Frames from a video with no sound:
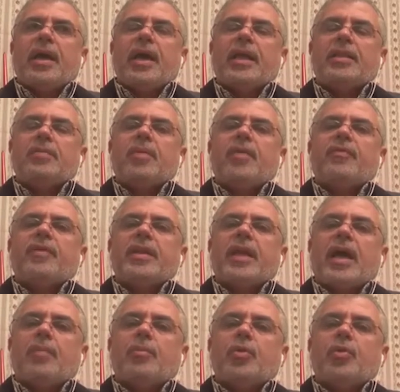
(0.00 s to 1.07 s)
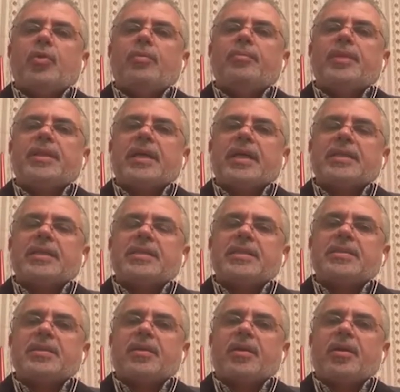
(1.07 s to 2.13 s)
قد ما فينا عم نقوم
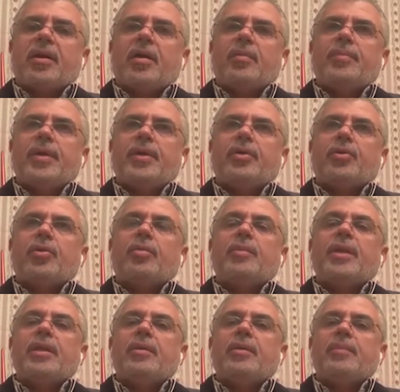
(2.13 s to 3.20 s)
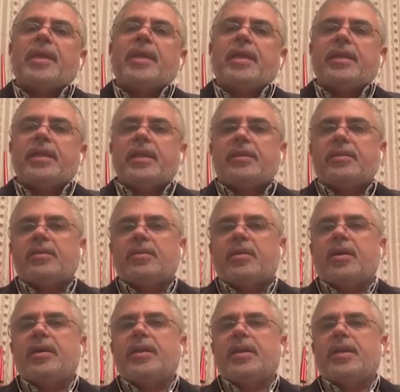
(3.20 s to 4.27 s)
بتعزيز الرقابه رغم الامكانيات
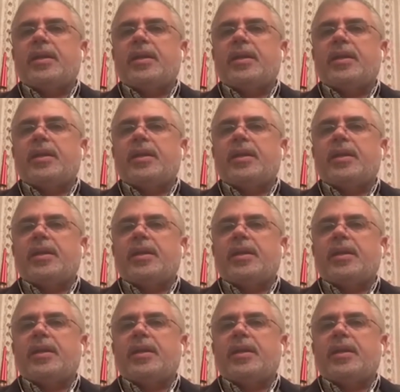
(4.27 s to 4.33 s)
الضئيله